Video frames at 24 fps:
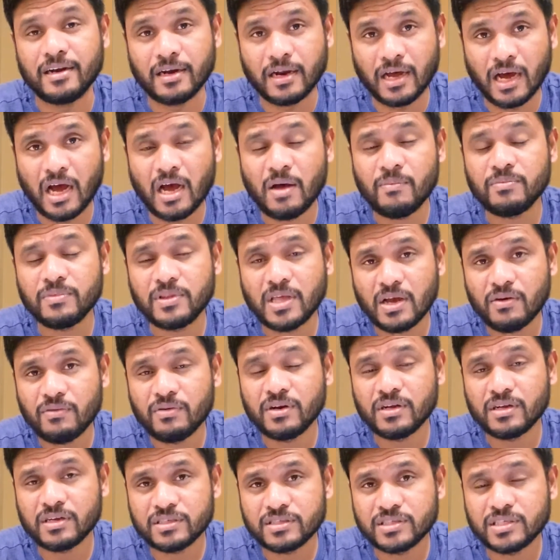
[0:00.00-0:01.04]
நாம்
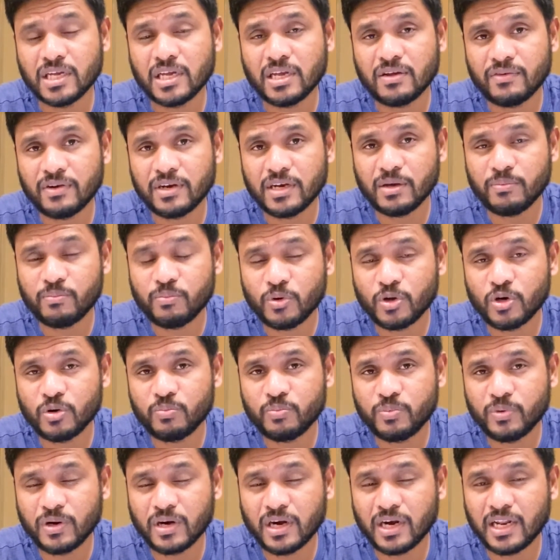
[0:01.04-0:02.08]
தேவனுக்கு செய்ய வேண்டிய
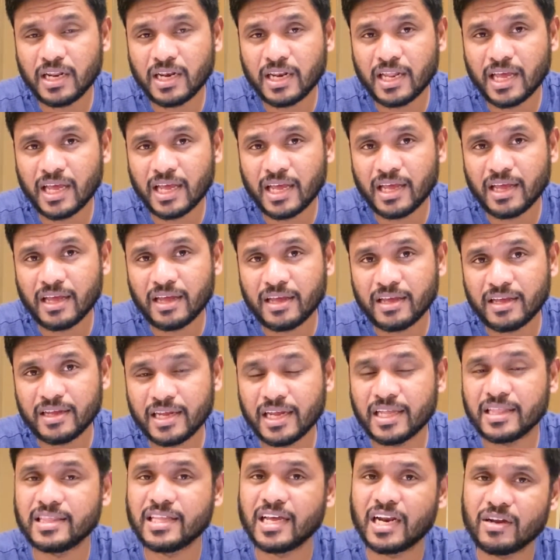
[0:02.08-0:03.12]
பொறுப்புகளிலே
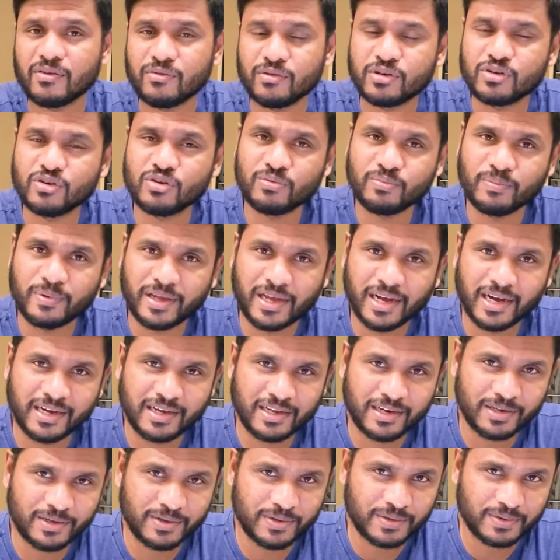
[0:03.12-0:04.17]
எந்த அளவுக்கு உண்மையாக
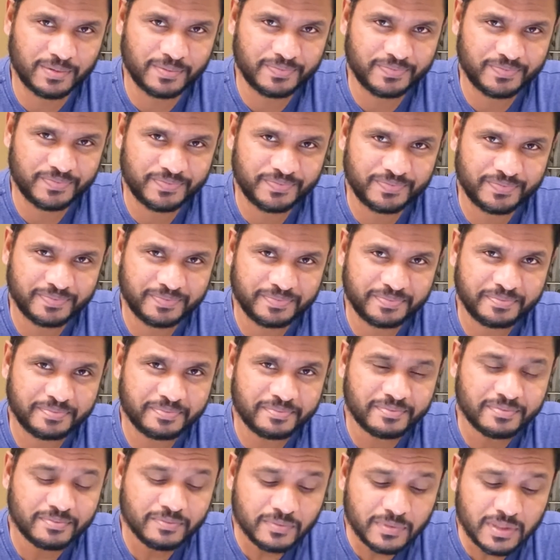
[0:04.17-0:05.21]
இருக்கிறோம்
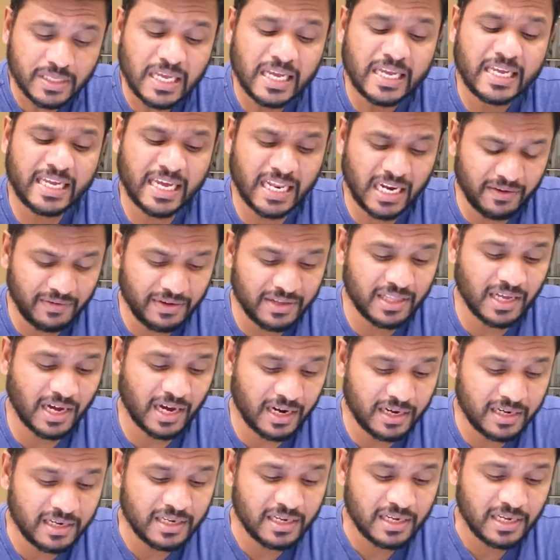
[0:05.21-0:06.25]

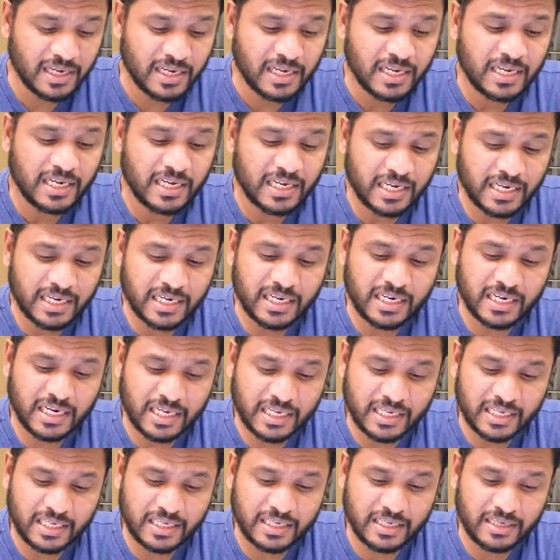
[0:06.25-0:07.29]
எனவேதான்
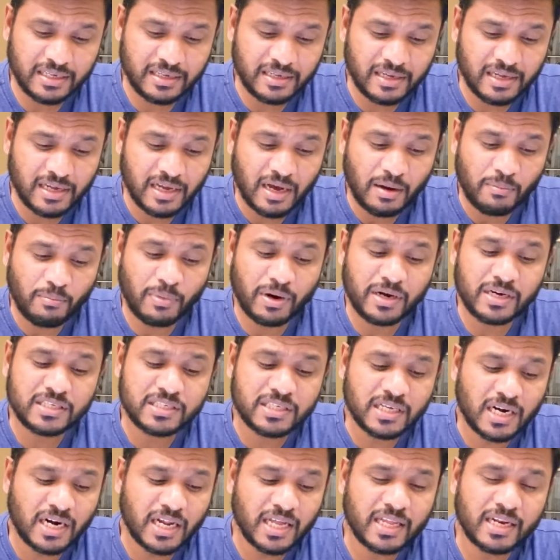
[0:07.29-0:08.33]
இன்றைக்கு
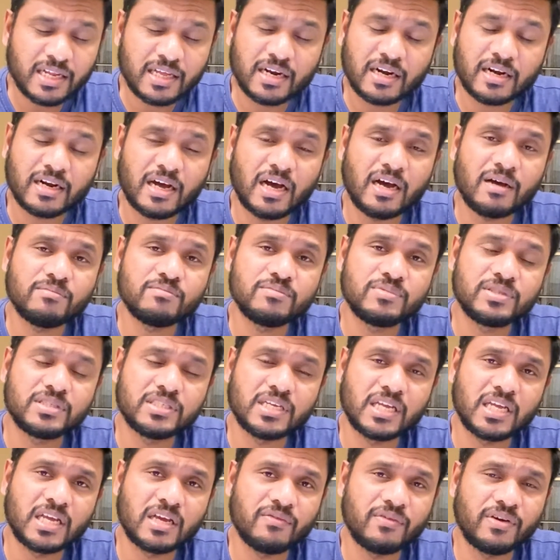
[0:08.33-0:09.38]
மனுஷர்களாக இருக்கிற நாம்
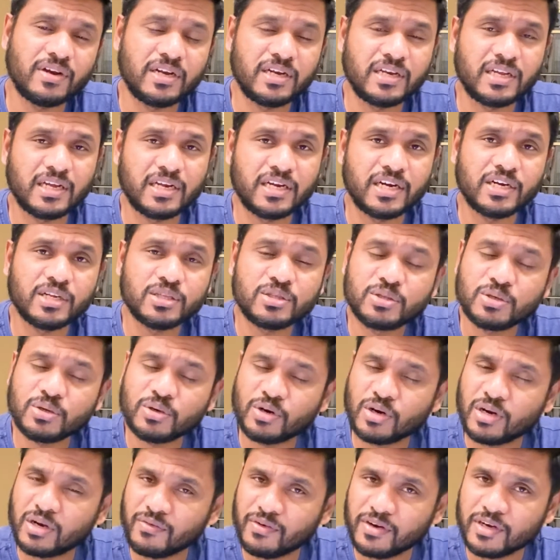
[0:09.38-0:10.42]
செய்ய வேண்டிய
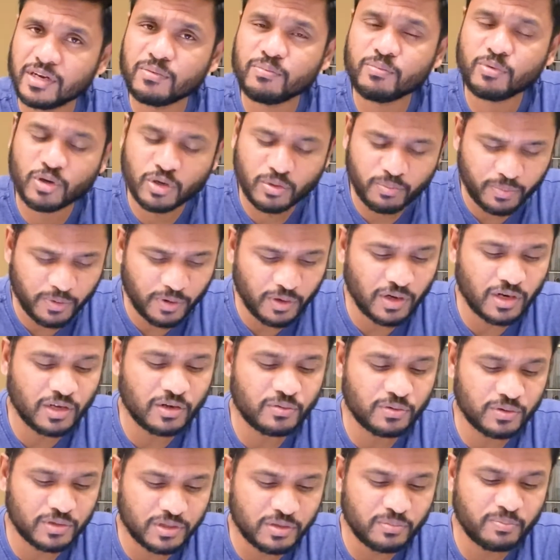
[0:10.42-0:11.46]
எடுத்துக்கொள்ள வேண்டிய பொறுப்புகளை
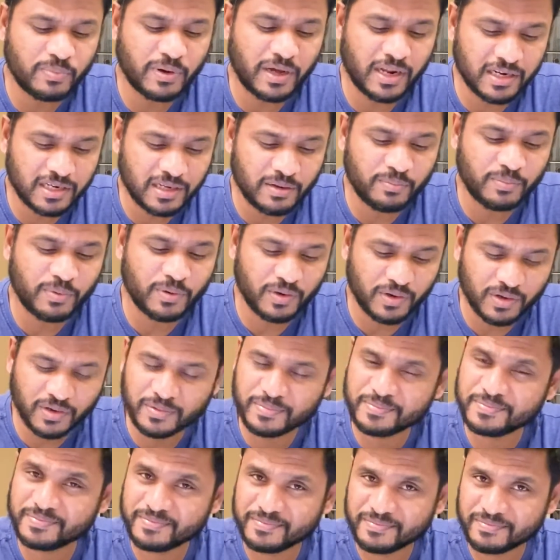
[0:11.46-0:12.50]
குறித்து பார்க்க
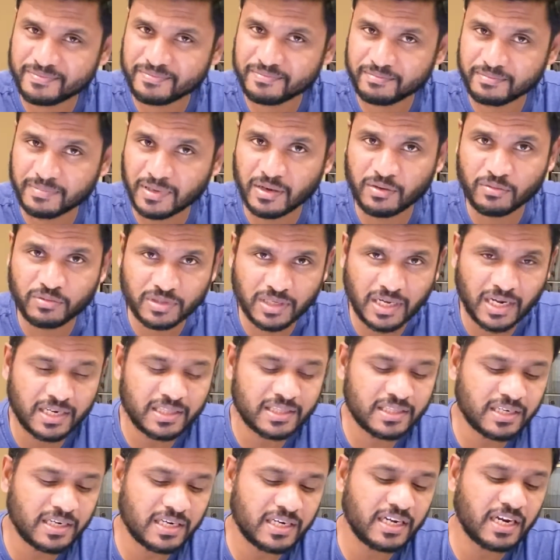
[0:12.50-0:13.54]
போகிறோம் இப்போ
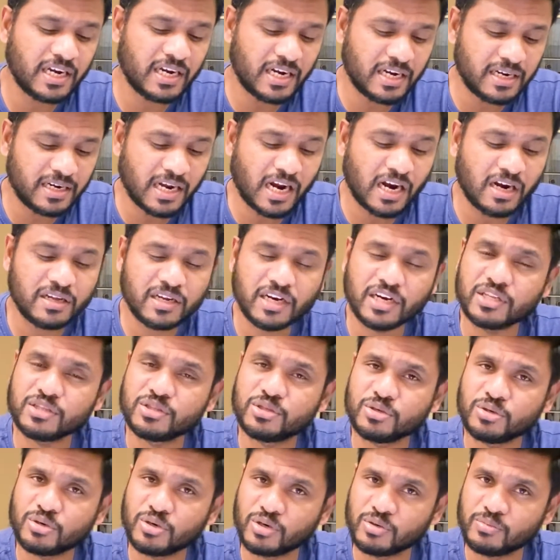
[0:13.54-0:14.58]
உதாரணத்துக்கு நீங்கள் நான்
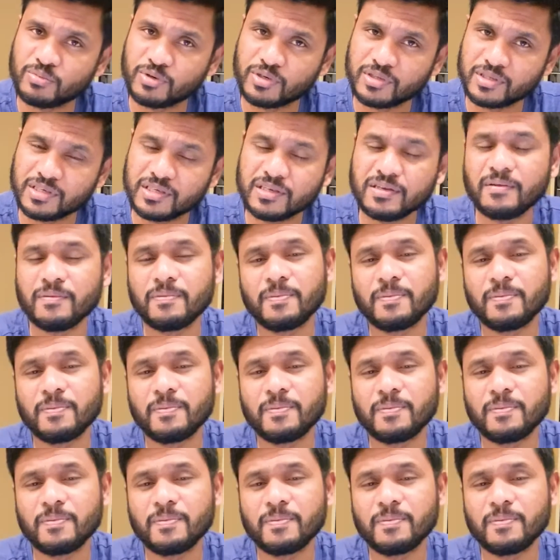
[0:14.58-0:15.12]
எடுத்துக்கொள்ளும் பொழுது